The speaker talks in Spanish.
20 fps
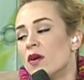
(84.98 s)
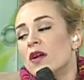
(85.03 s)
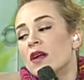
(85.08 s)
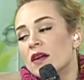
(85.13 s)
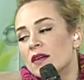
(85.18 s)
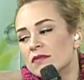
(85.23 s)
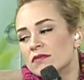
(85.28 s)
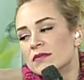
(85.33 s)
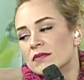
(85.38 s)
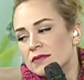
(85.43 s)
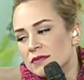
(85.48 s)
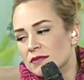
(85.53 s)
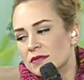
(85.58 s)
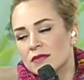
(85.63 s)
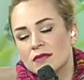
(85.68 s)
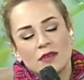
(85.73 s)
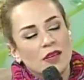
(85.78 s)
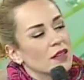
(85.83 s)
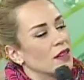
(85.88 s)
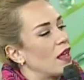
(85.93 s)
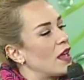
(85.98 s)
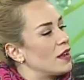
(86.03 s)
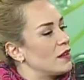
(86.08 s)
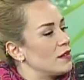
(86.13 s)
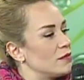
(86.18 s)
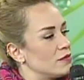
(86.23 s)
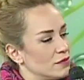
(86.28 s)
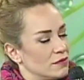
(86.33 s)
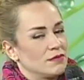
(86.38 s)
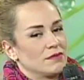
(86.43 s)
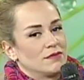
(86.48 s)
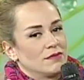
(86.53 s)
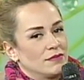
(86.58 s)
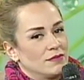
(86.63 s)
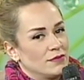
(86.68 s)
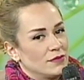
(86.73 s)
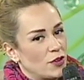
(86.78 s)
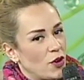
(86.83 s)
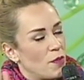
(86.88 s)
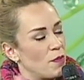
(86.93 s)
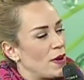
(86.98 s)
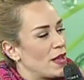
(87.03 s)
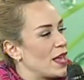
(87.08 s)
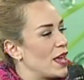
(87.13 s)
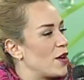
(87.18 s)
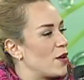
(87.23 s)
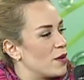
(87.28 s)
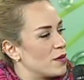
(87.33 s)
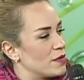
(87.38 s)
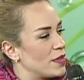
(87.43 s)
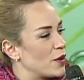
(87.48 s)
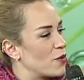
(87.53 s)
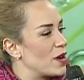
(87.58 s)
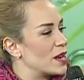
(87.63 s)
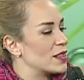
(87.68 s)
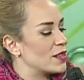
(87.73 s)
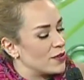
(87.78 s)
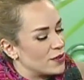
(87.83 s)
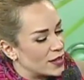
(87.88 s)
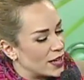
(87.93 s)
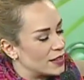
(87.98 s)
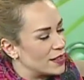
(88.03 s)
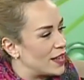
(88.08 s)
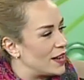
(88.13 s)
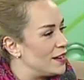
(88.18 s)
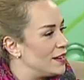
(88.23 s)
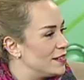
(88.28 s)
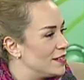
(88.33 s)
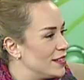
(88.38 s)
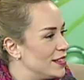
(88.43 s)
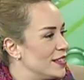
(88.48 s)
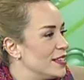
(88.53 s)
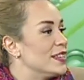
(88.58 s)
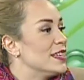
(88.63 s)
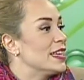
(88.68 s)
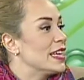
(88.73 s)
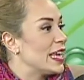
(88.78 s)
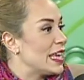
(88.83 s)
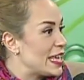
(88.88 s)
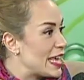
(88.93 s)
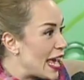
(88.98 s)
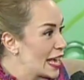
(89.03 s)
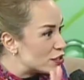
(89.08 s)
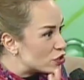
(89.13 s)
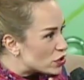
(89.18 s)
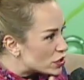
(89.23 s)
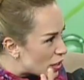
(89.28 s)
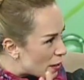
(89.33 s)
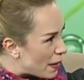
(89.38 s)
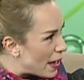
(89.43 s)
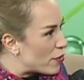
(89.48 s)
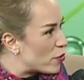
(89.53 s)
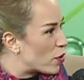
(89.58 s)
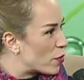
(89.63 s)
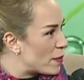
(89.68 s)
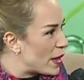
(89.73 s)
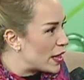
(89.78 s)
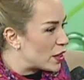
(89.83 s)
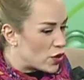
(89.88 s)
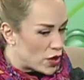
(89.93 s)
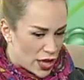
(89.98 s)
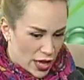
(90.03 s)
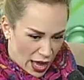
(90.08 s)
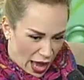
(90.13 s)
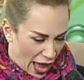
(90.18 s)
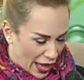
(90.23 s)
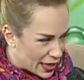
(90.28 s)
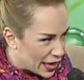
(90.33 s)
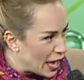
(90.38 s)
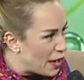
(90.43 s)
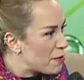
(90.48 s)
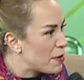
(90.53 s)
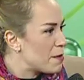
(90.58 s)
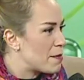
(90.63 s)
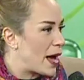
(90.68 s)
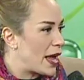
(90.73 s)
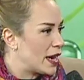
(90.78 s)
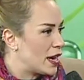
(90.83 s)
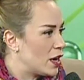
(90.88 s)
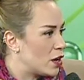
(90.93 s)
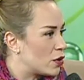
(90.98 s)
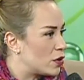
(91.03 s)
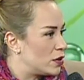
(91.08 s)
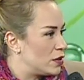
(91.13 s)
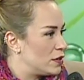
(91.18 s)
hola, ¿qué tal? Compañero de cuarto, ¿qué tal? Y eso se va durmiendo y hay que avivarlo.